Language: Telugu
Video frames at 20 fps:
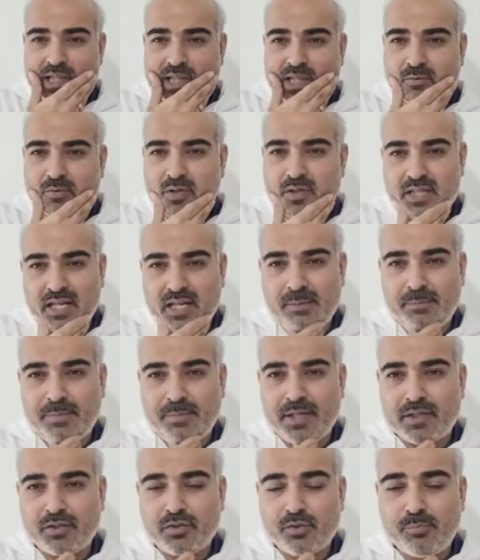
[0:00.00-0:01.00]
ఆ మాటలు
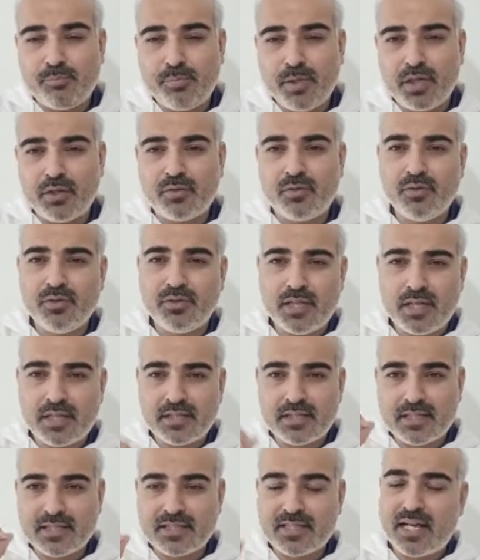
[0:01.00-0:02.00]
ఈ మాటలతోటి
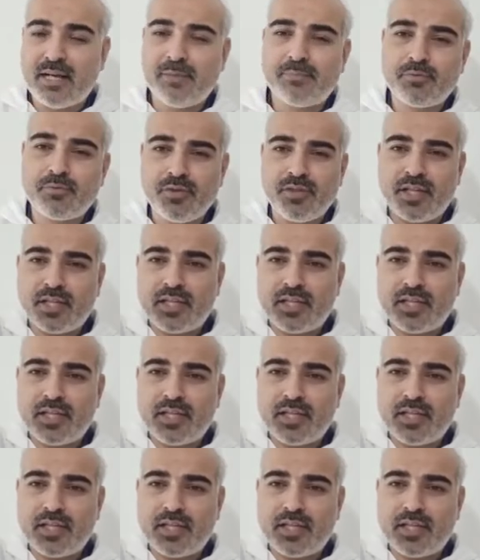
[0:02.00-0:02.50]
ఫాల్తూగా